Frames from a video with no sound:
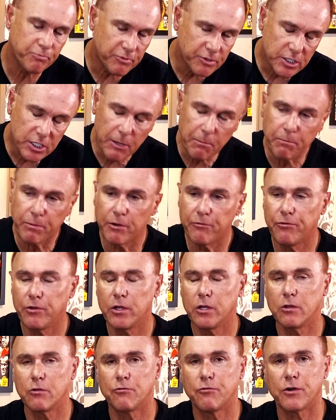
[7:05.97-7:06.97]
sempre
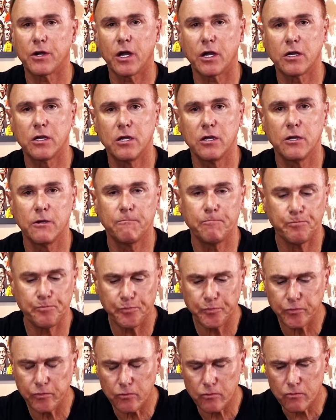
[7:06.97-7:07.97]
preferindo ficar aqui,
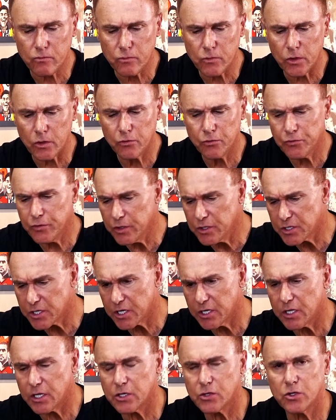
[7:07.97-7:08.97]
fiz
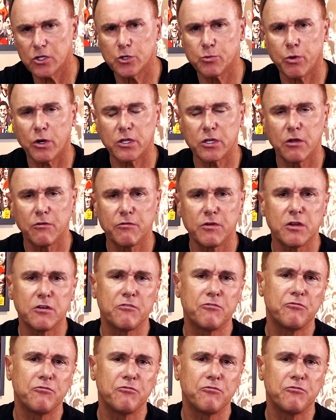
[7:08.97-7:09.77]
redações Sport TV,